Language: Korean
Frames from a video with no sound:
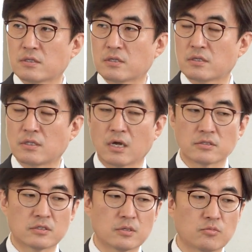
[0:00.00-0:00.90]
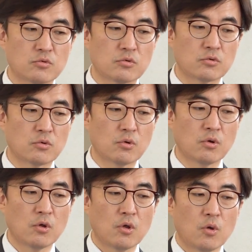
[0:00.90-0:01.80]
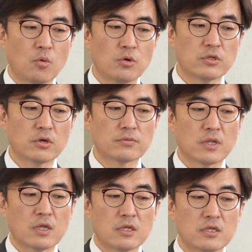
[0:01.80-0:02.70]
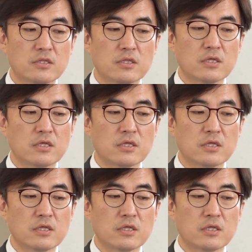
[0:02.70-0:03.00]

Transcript: 이 네거티브로 오히려 이,